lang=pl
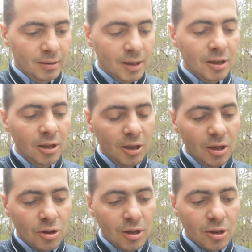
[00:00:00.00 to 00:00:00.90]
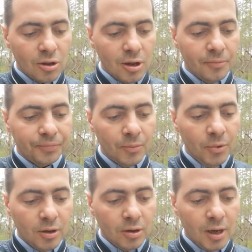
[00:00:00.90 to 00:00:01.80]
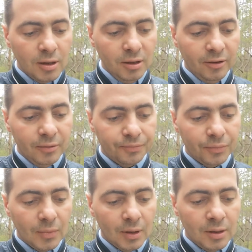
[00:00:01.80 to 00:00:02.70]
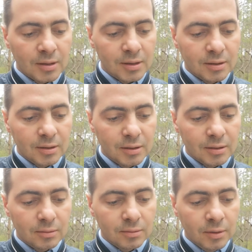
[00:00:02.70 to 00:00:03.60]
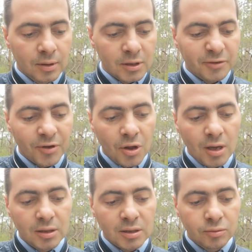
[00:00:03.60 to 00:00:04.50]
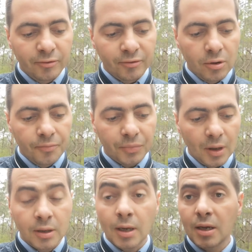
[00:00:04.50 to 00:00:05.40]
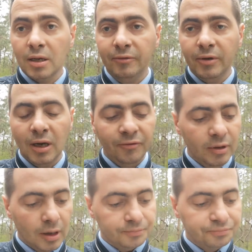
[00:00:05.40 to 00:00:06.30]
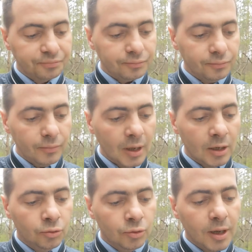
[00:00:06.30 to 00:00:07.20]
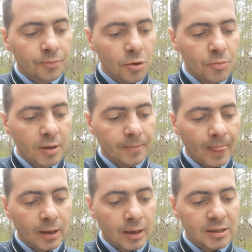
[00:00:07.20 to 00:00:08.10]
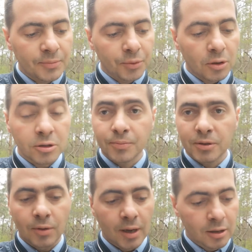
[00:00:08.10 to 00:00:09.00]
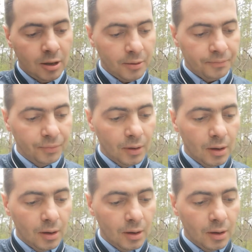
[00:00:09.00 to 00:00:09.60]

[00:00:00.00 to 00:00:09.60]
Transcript: Na dzień dzisiejszy jeszcze, moi kochani, jest y, rozważanie słowo Jana Kalwina, które brzmi następująco. Posłuchajcie.